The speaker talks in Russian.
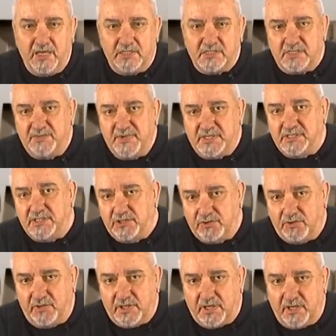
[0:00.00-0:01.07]
заметьте, не
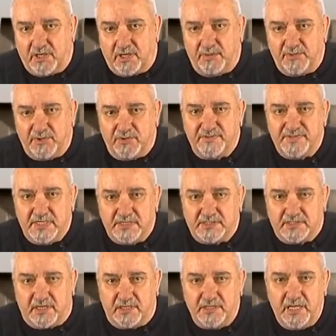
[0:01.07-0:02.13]
только Крыма, но всей
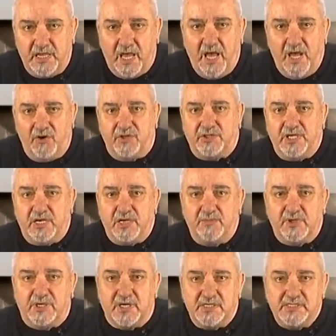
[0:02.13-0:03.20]
страны, от
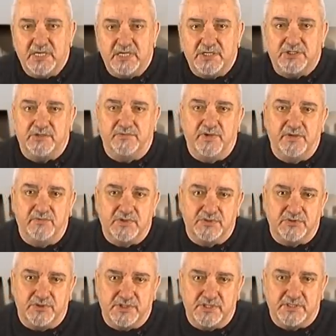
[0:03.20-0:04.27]
якобы грозящего его
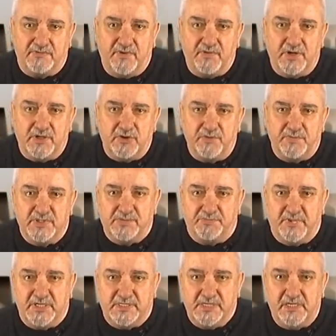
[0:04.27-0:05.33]
существованию
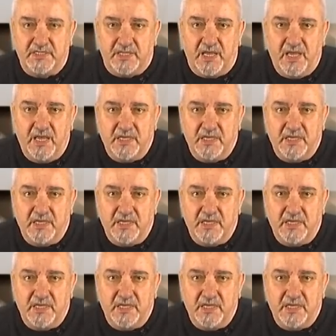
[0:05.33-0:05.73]
беспредела,